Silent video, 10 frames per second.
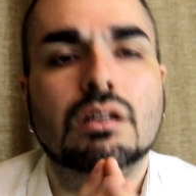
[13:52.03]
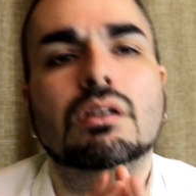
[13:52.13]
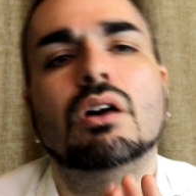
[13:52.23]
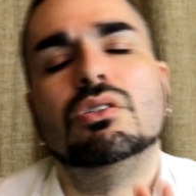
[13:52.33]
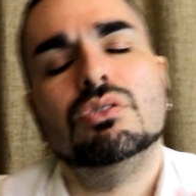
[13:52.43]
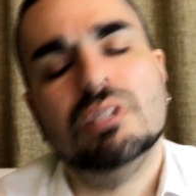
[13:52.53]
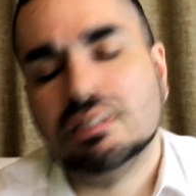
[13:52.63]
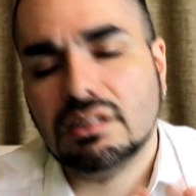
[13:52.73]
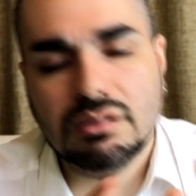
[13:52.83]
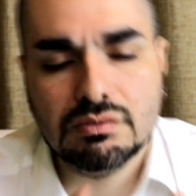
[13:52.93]
No,
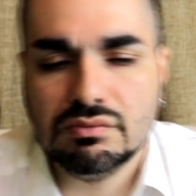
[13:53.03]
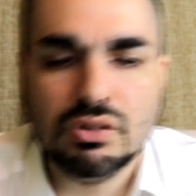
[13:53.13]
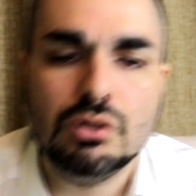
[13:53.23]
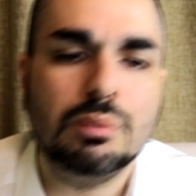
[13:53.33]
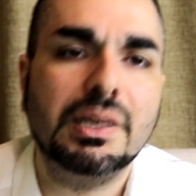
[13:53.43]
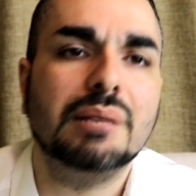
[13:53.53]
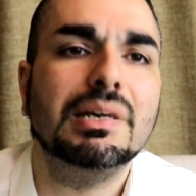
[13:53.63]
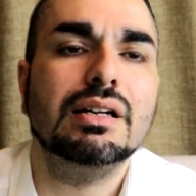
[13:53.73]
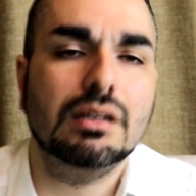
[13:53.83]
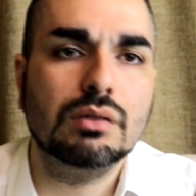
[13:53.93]
dottoressa, non voglio bere,
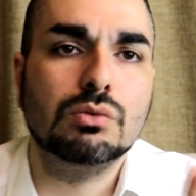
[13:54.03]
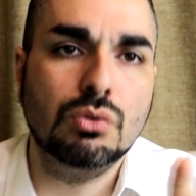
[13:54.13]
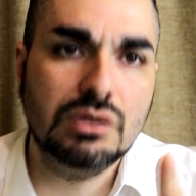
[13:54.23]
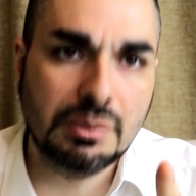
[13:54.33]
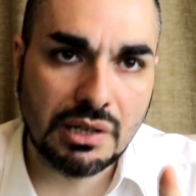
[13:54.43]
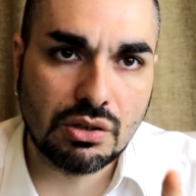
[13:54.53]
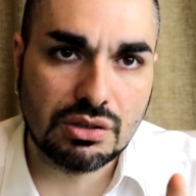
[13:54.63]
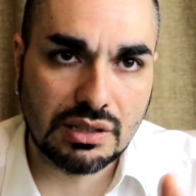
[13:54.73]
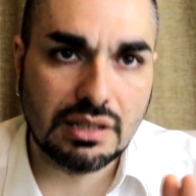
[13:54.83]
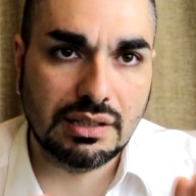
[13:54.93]
ma eh, l'ultima
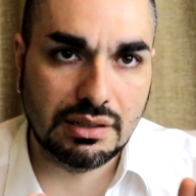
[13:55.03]
cosa.